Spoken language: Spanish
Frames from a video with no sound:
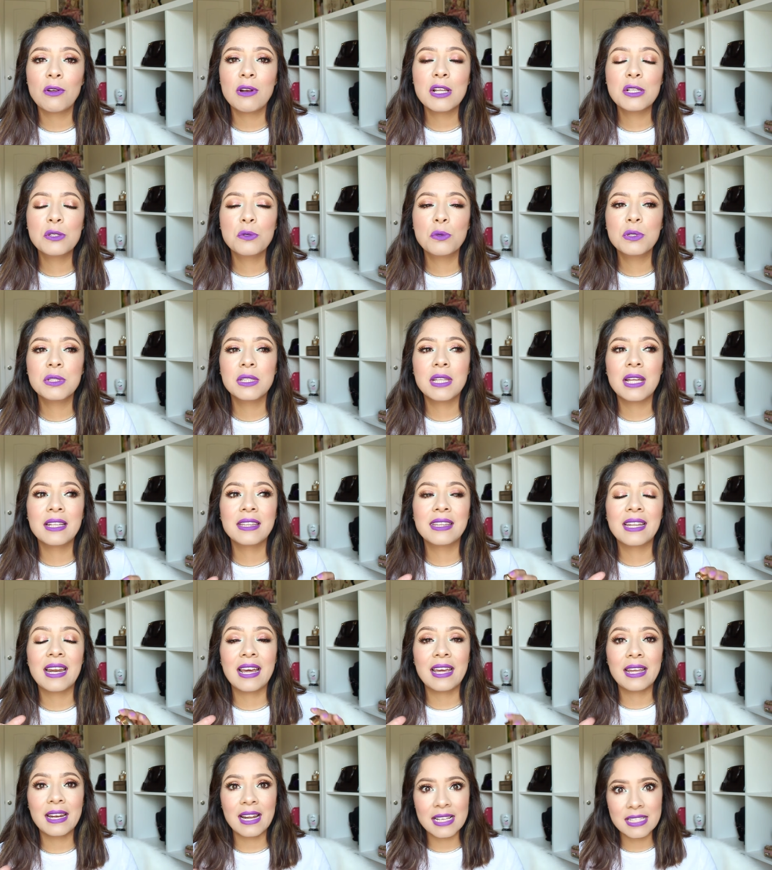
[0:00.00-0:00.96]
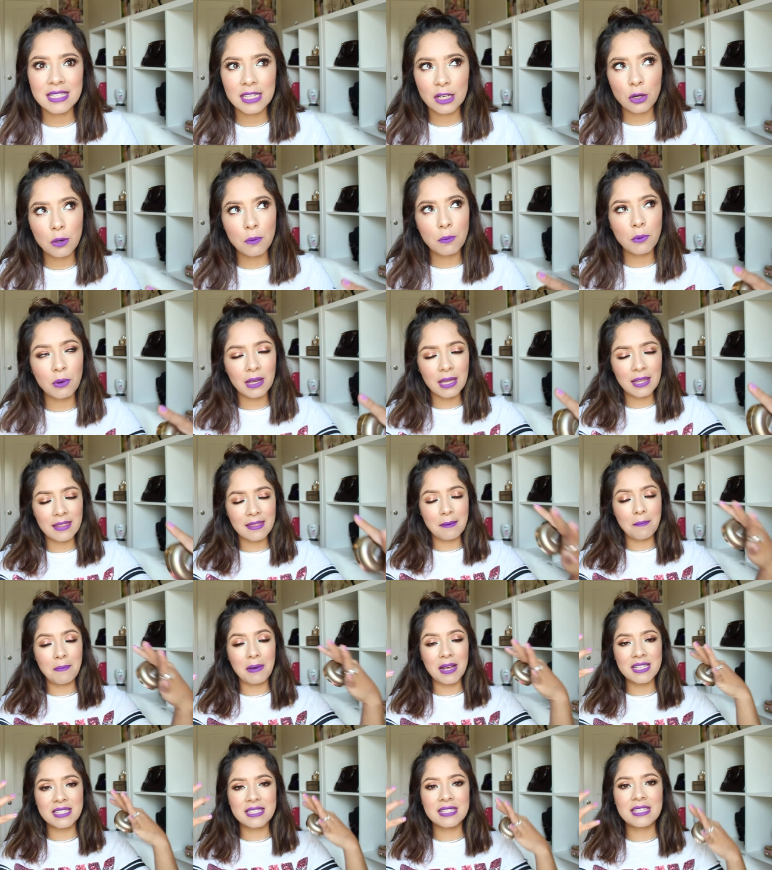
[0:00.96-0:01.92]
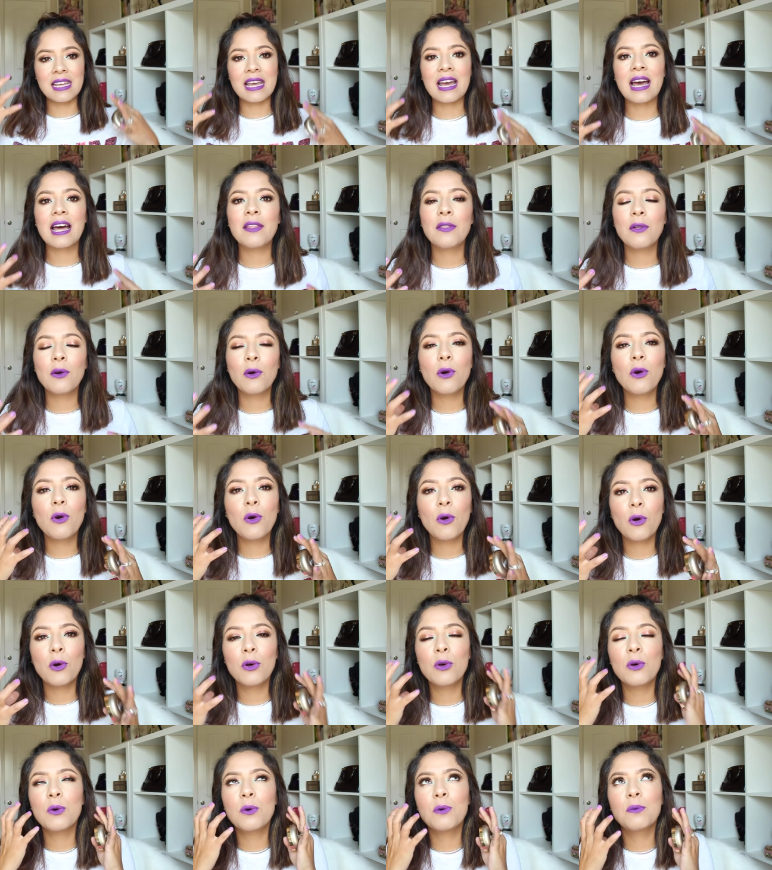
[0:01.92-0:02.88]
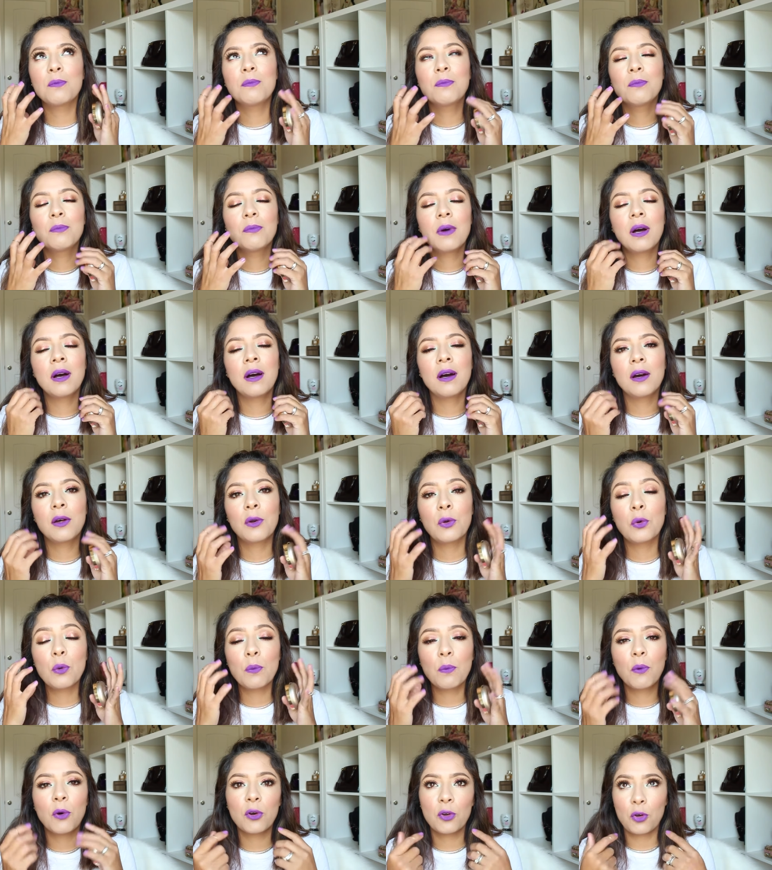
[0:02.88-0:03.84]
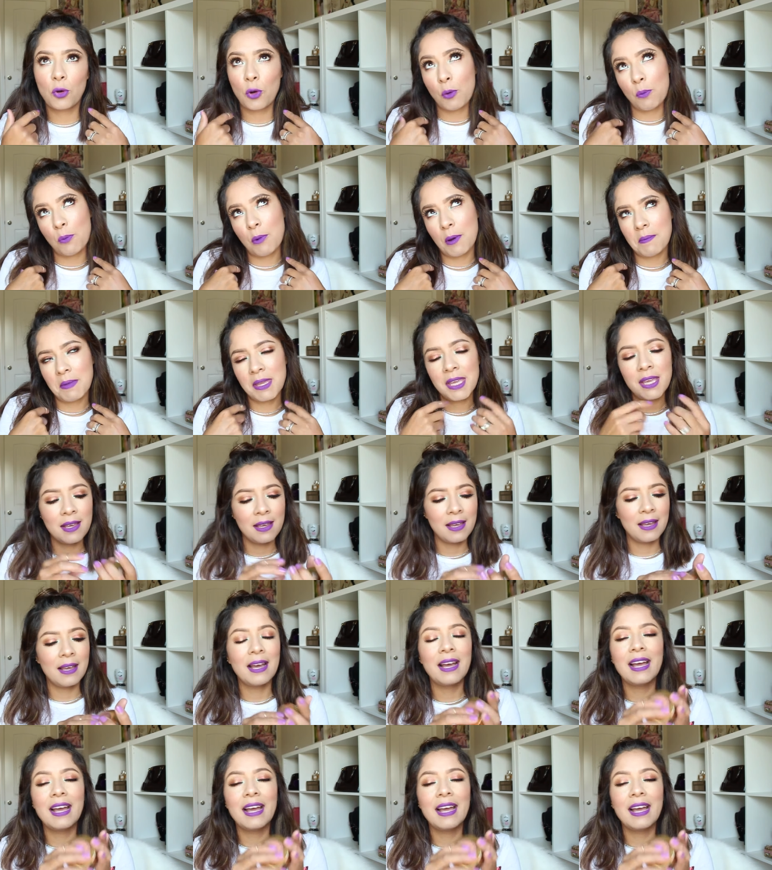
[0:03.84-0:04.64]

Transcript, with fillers: no les gusta traer así como que demasiado ah, rubor como a mí,